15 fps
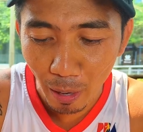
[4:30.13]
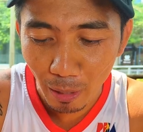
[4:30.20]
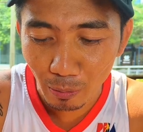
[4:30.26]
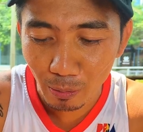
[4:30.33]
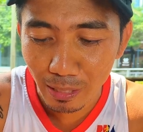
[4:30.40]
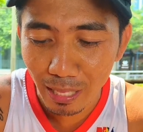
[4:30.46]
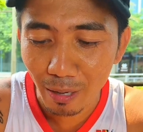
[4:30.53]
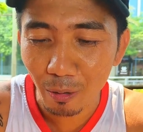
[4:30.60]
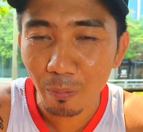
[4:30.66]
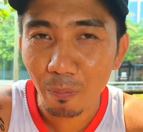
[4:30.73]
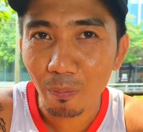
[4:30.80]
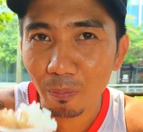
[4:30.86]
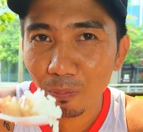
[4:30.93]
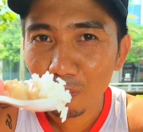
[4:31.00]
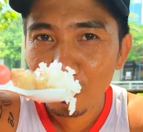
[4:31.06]
pesos lang
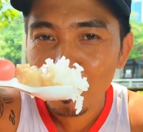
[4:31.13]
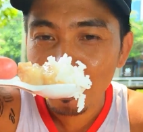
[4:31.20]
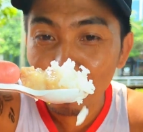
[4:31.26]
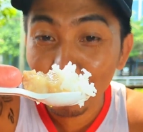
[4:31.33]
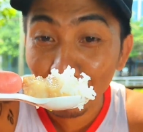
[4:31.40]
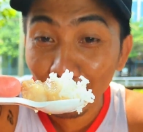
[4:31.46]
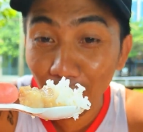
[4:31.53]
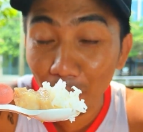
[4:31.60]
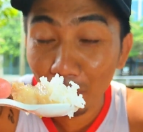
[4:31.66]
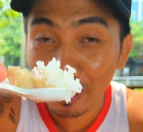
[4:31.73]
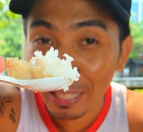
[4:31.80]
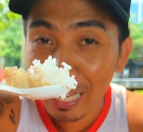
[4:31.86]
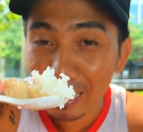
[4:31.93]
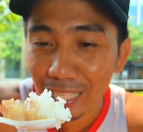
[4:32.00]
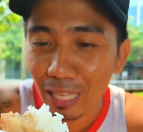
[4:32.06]
oh. Kung
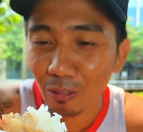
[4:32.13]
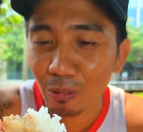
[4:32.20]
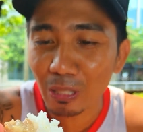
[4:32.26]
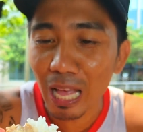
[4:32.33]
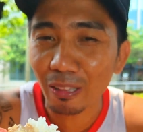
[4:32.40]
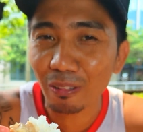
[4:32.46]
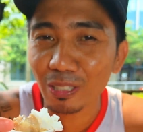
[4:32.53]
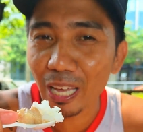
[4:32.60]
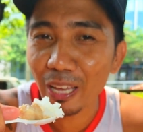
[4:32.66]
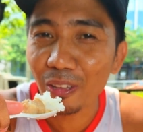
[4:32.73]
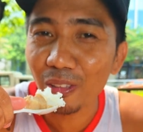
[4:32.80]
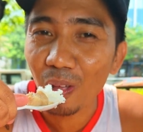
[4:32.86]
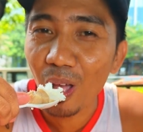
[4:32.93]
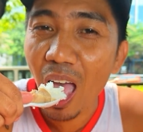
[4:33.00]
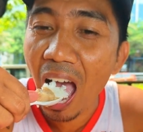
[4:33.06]
nagtitipid ka, saktong-sakto sa
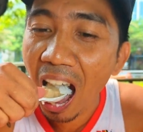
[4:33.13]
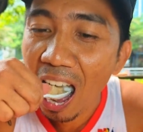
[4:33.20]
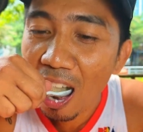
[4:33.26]
inyo to.